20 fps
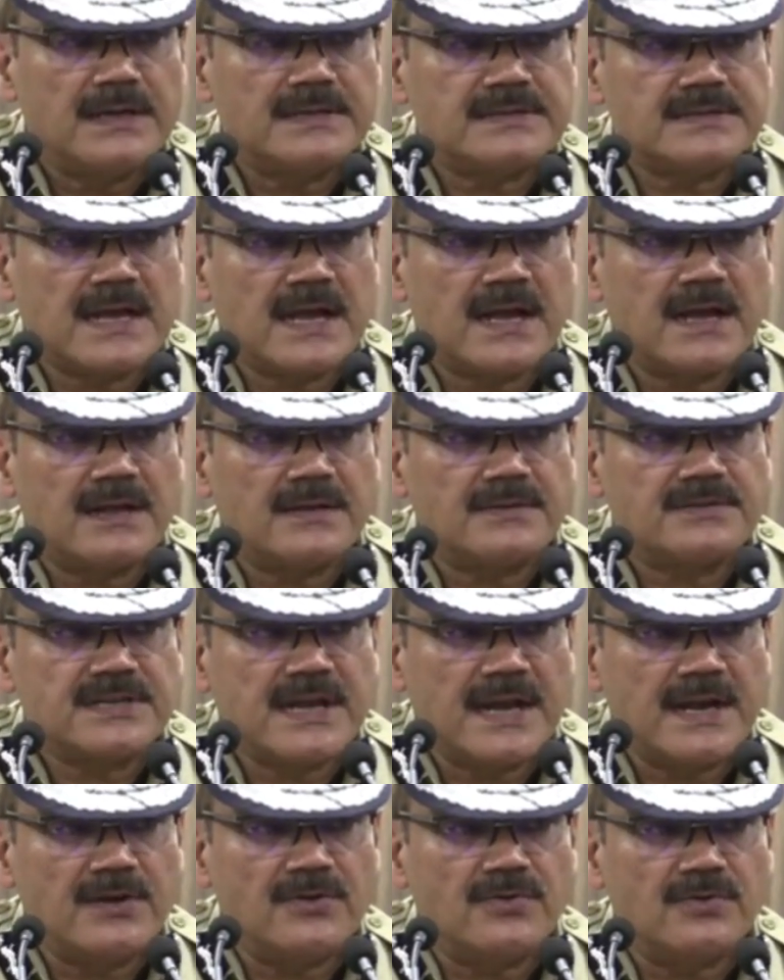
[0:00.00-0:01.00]
इसका
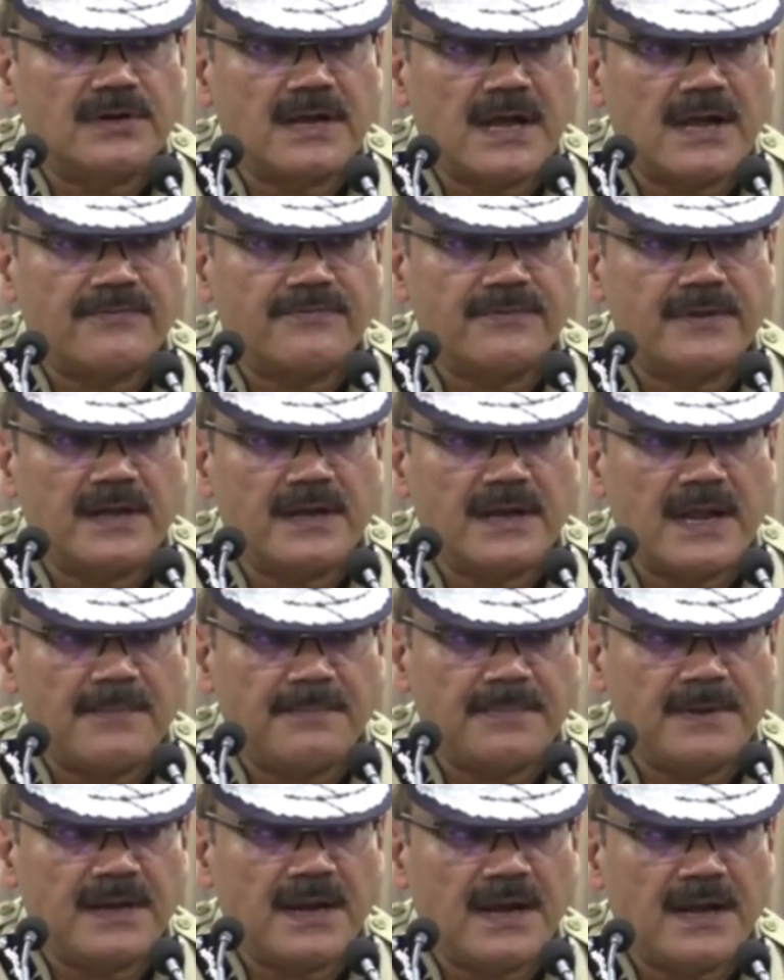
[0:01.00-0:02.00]
चाइल्डहुड काफ़ी
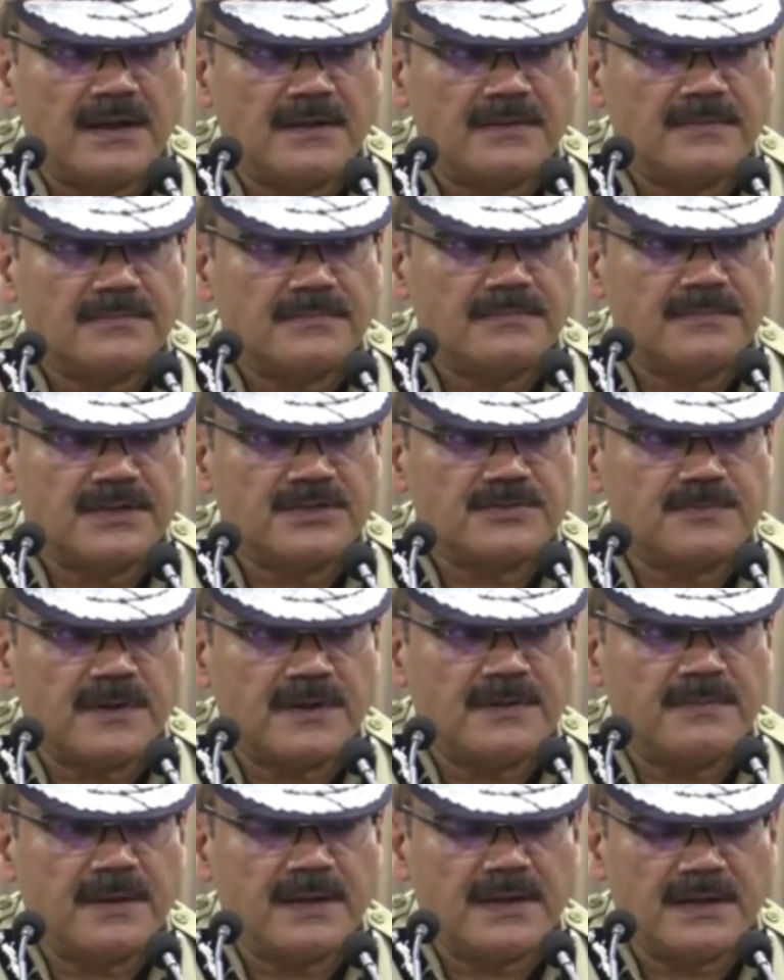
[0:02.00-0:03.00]
अनहैप्पी रहा
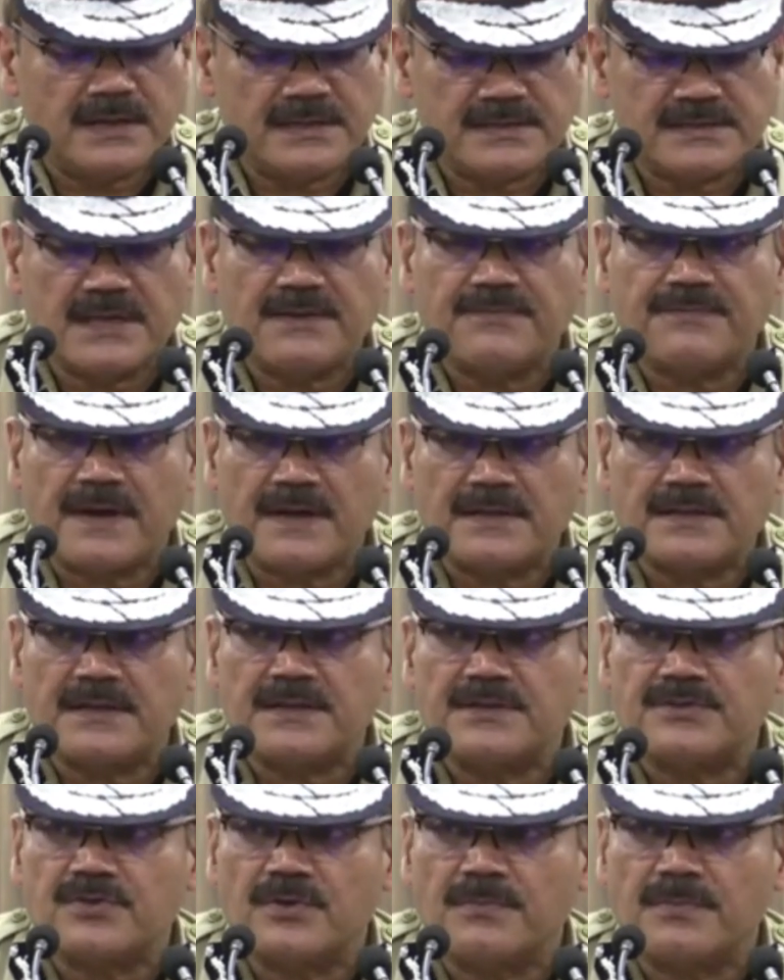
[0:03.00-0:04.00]
बचपन में इसके फादर
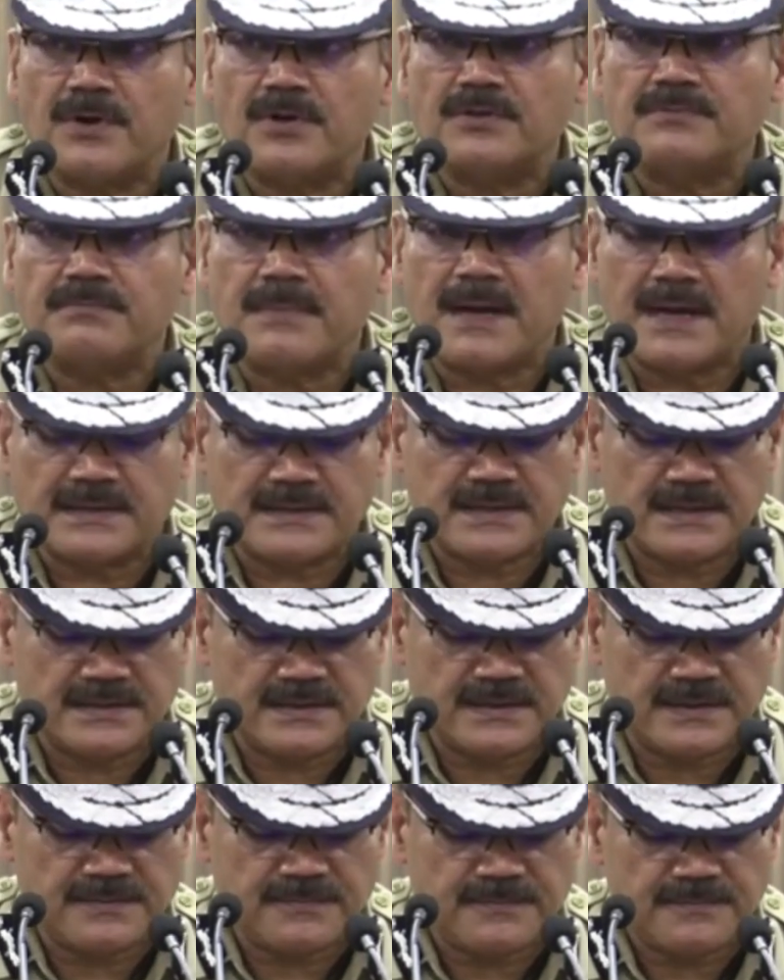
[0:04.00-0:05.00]
इसको बहुत मारते
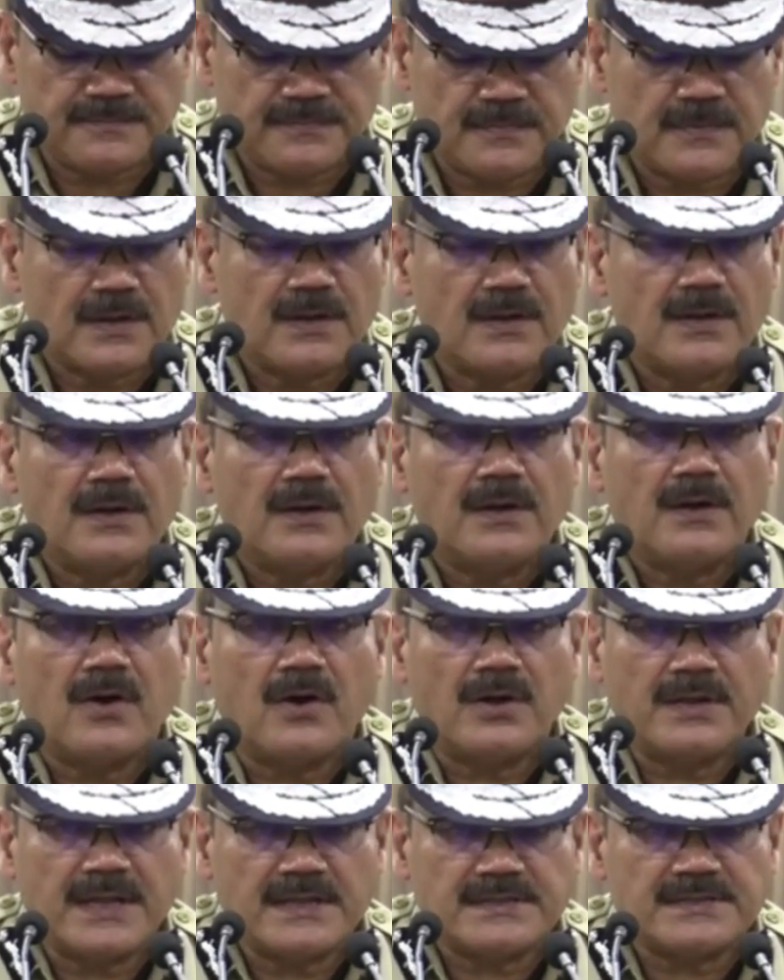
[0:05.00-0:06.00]
थे
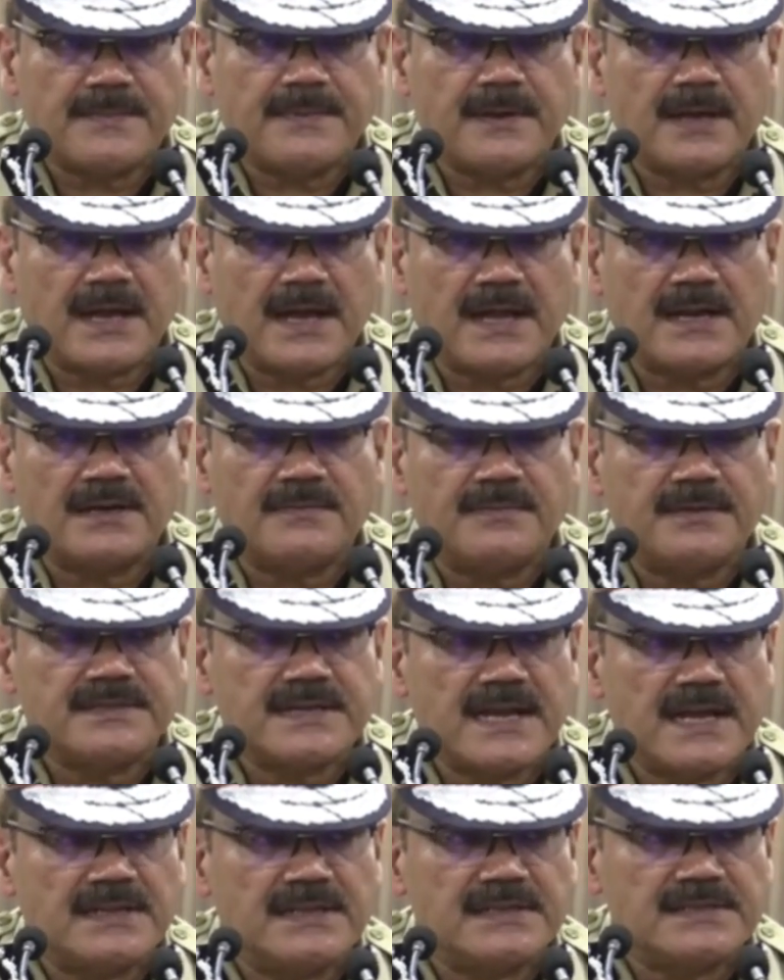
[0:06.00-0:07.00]
और ये सब के कारण भी
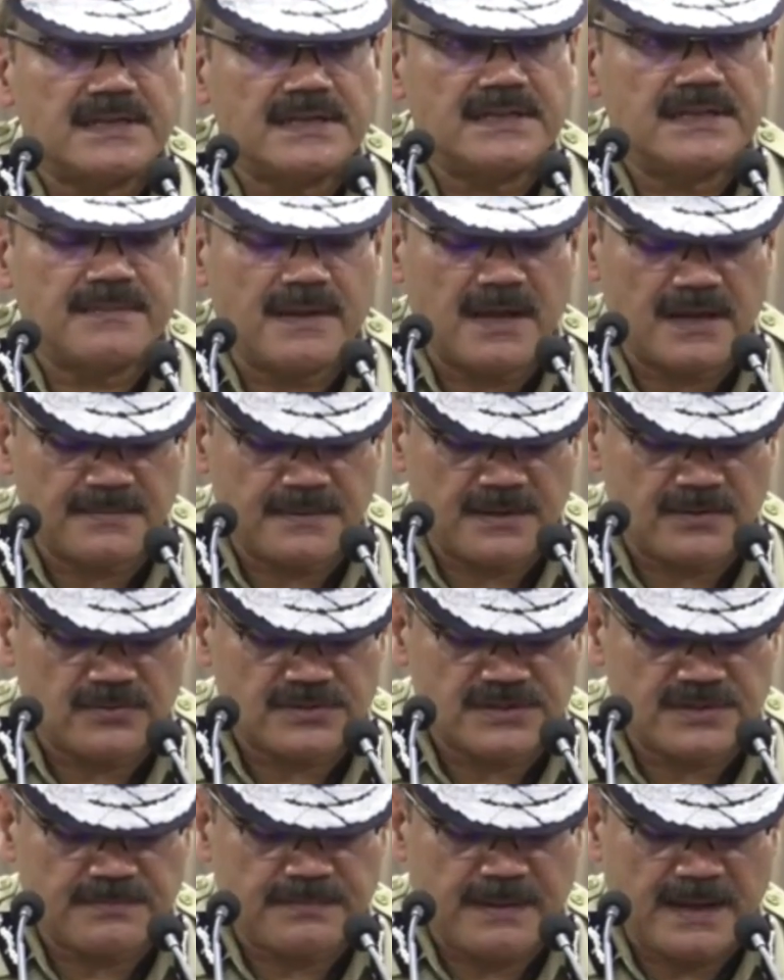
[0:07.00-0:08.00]
शायद इसके दिमाग में
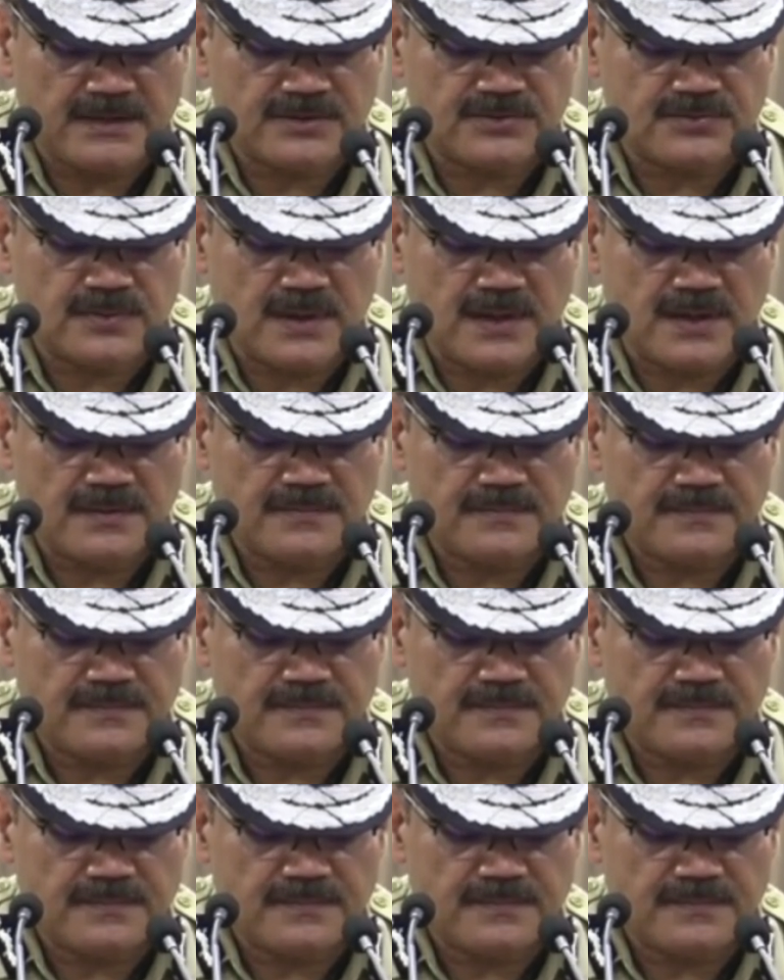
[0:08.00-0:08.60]
कुछ इम्पैक्ट हुआ